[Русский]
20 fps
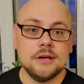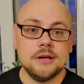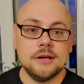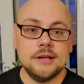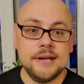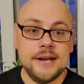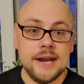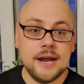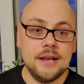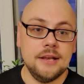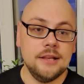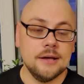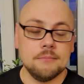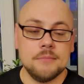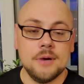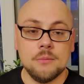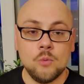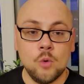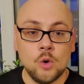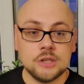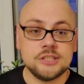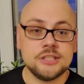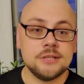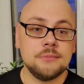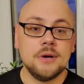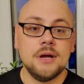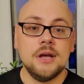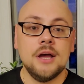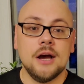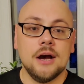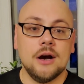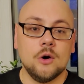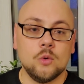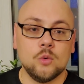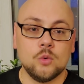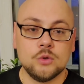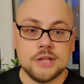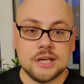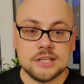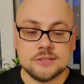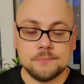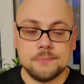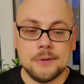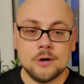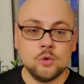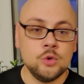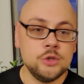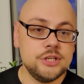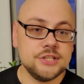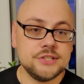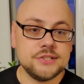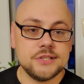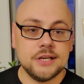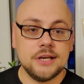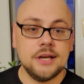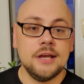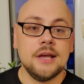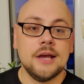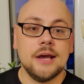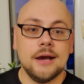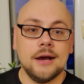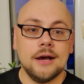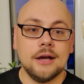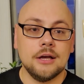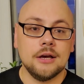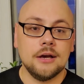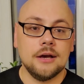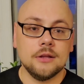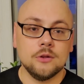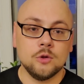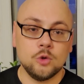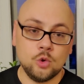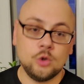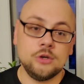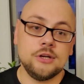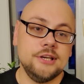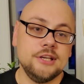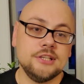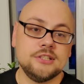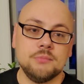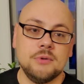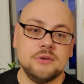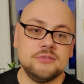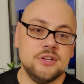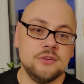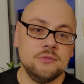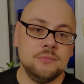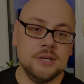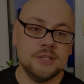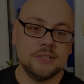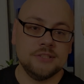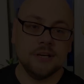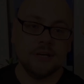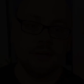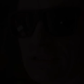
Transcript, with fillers: реально мы можем, а, у нас получится, а, но только если мы все вместе.